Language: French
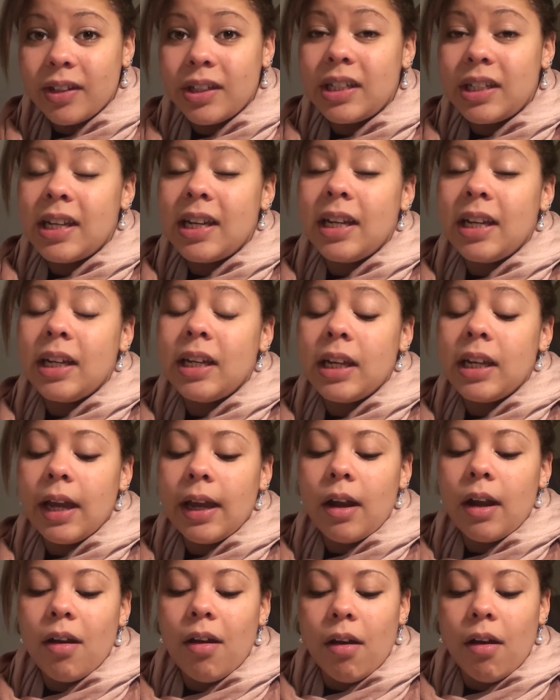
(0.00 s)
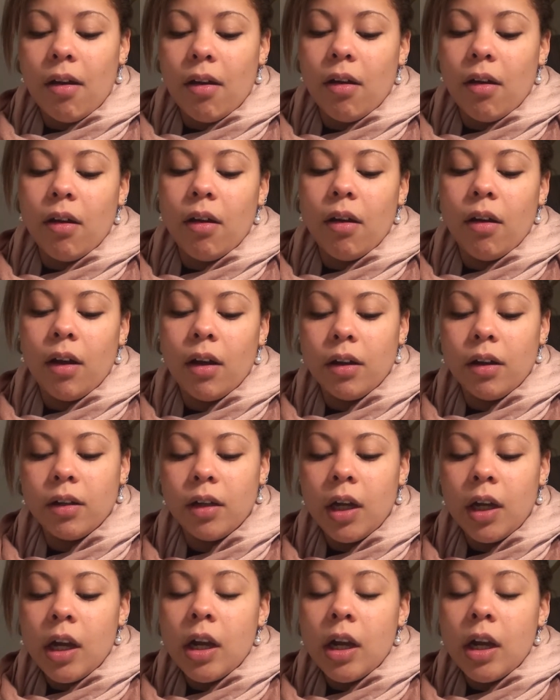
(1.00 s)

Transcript: chez lesquels euh,